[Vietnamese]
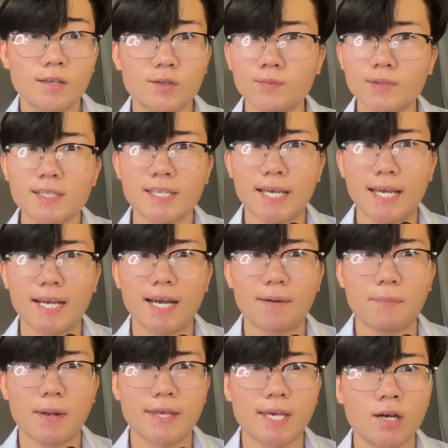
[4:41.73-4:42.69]
Chúng ta sẽ hẹn
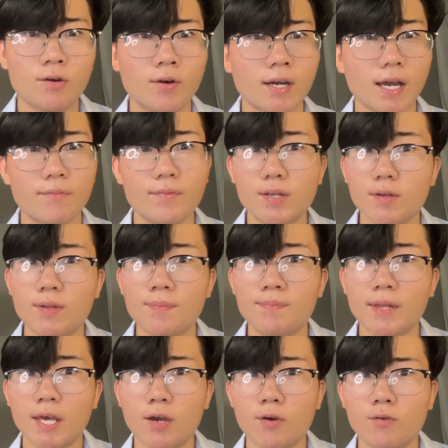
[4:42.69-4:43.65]
gặp lại nhau ở cái video tiếp
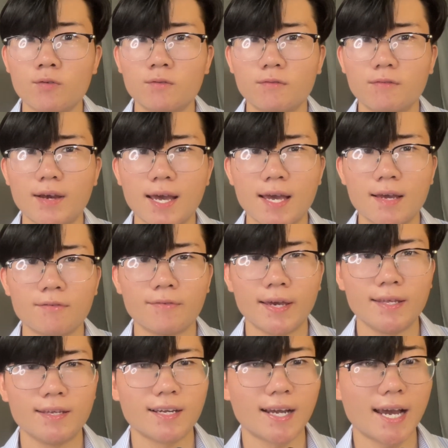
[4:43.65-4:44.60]
theo và
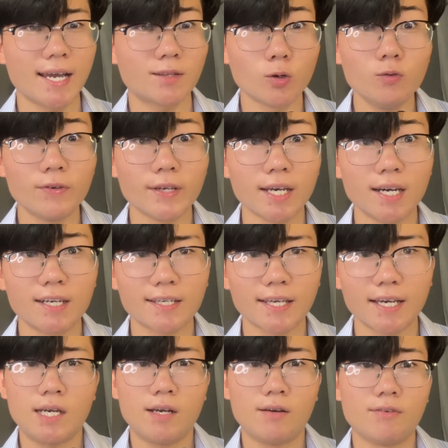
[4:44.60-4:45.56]
vẽ những cái thú vị hơn nha.